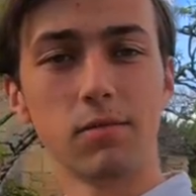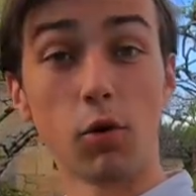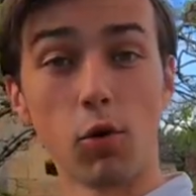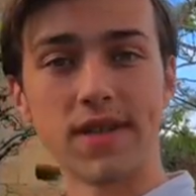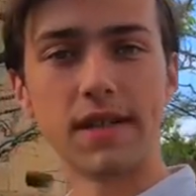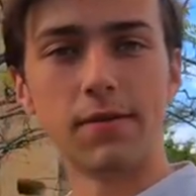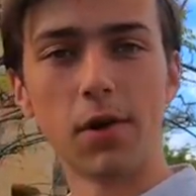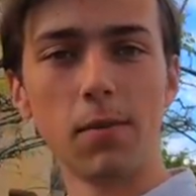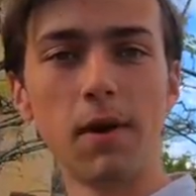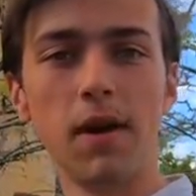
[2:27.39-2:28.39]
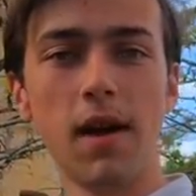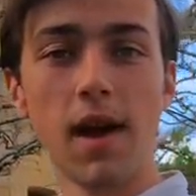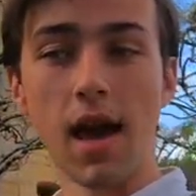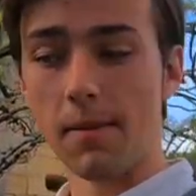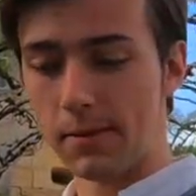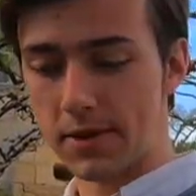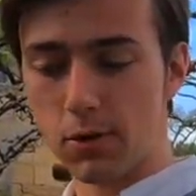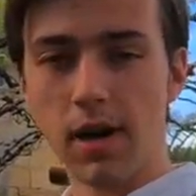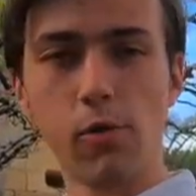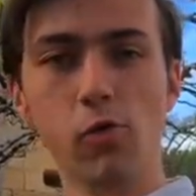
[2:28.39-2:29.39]
Pourquoi cette forme eh bien parce
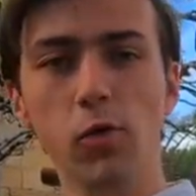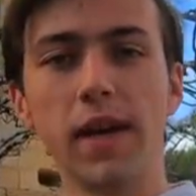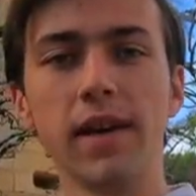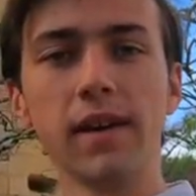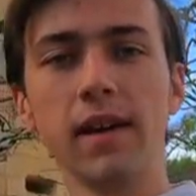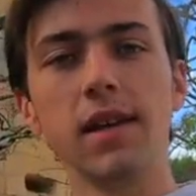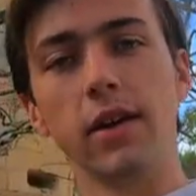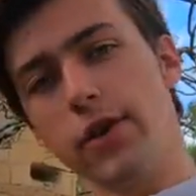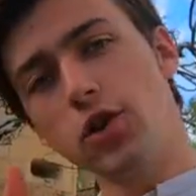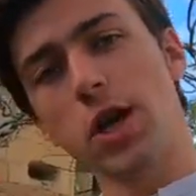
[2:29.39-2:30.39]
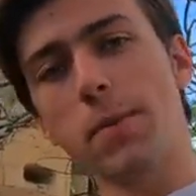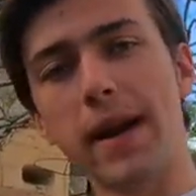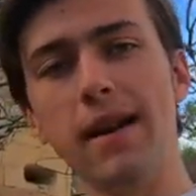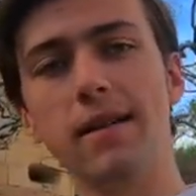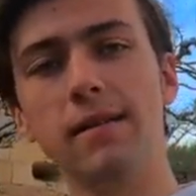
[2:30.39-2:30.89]
que là où on est, il y avait une chapelle.